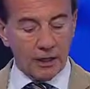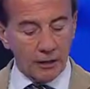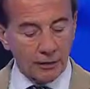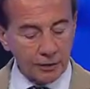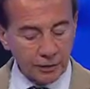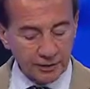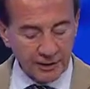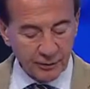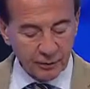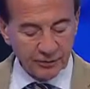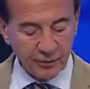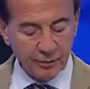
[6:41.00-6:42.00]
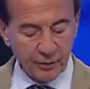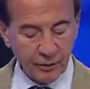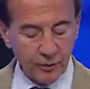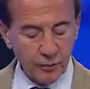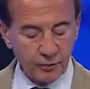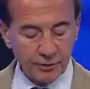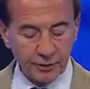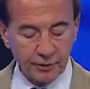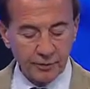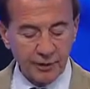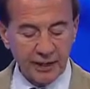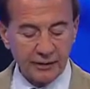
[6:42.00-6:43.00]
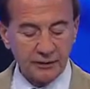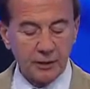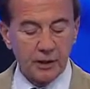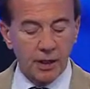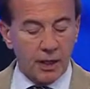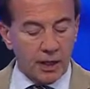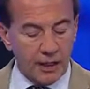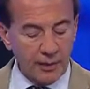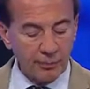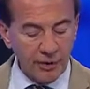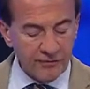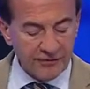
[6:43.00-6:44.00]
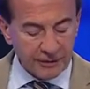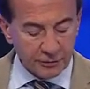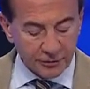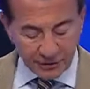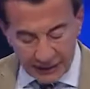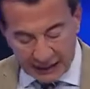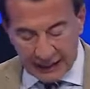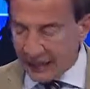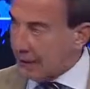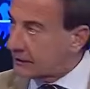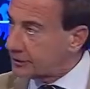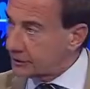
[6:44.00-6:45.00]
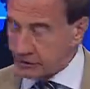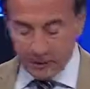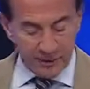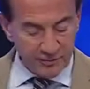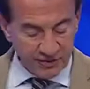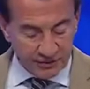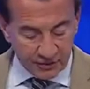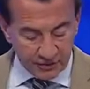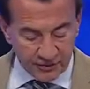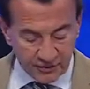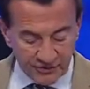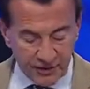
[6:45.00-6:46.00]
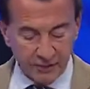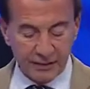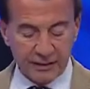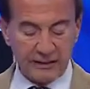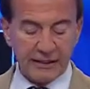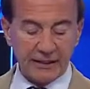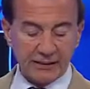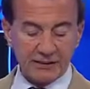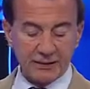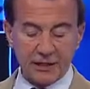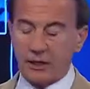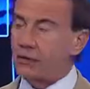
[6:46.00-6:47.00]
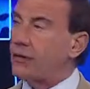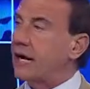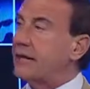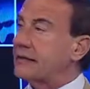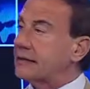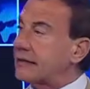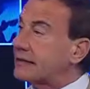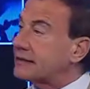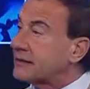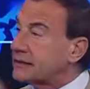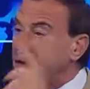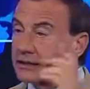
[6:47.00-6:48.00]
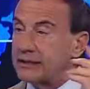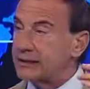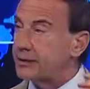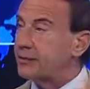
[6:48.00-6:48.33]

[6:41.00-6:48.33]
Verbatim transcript: lo ricordiamo sempre con molto rimpianto. Eh, poi hai fatto tra l'altro la misteriosa fiamma della regina Roana, tratta da, niente